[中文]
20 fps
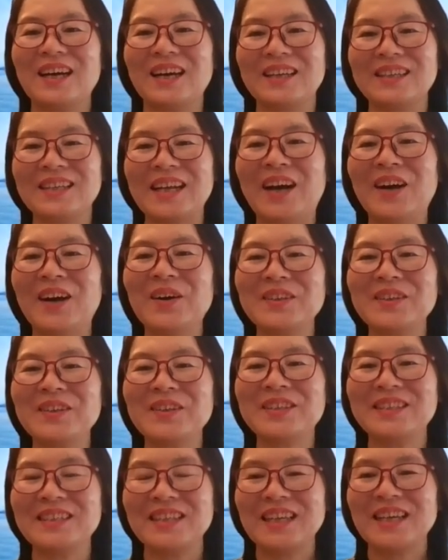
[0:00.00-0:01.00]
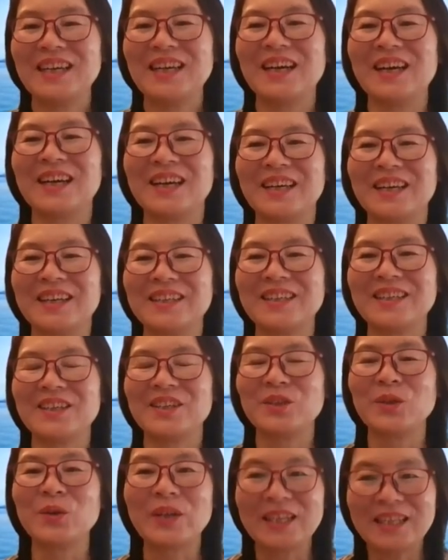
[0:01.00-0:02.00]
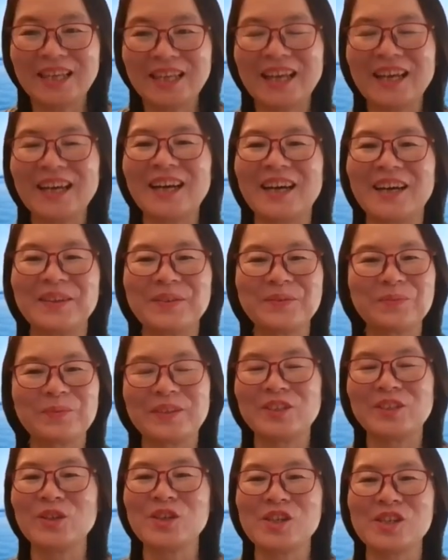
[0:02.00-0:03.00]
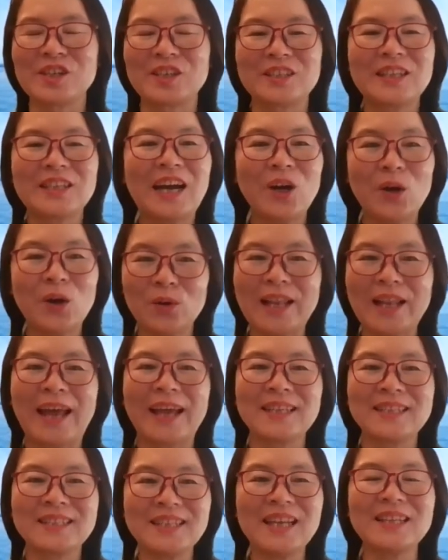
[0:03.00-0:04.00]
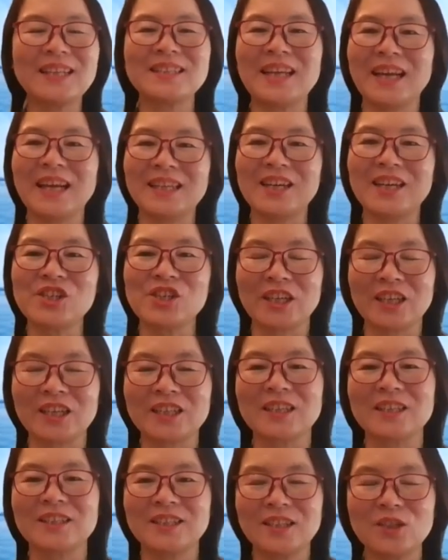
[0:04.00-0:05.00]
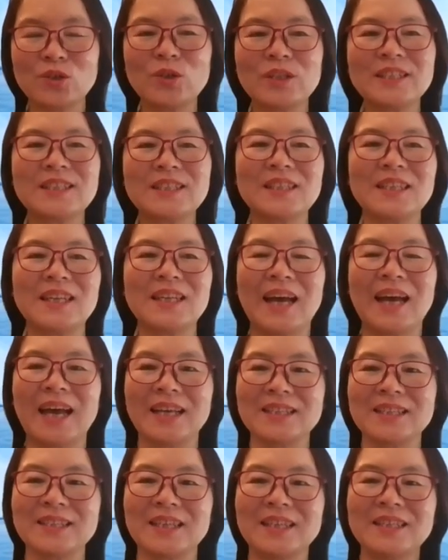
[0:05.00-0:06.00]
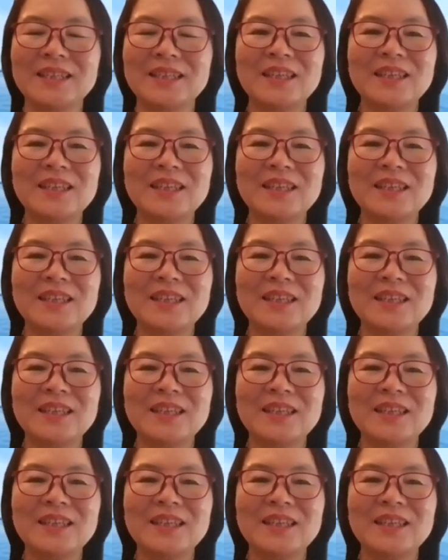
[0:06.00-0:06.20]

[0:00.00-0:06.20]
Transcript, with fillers: 啊，然后啊，有一天哈，就是他后来现在他是一个青春期的孩子，